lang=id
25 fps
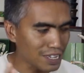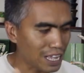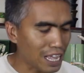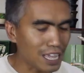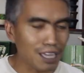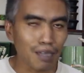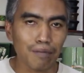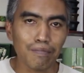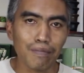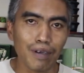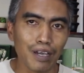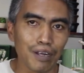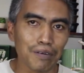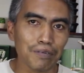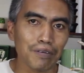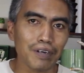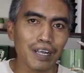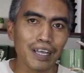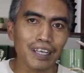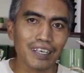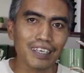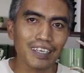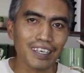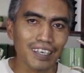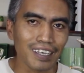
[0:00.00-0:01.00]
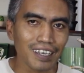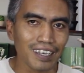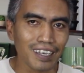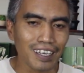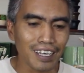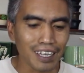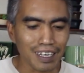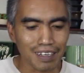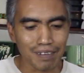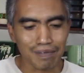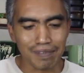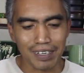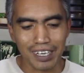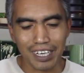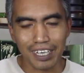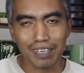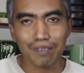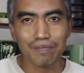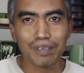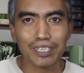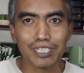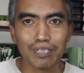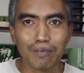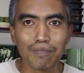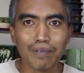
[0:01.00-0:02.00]
kayak baru lagi
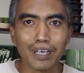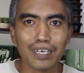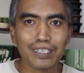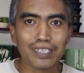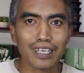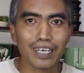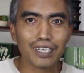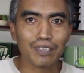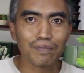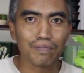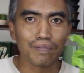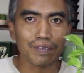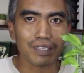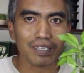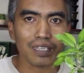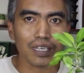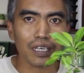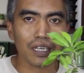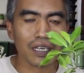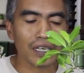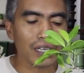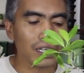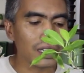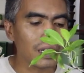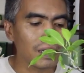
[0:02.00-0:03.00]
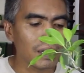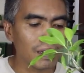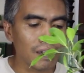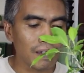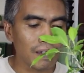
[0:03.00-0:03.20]
apalagi masih basah seperti ini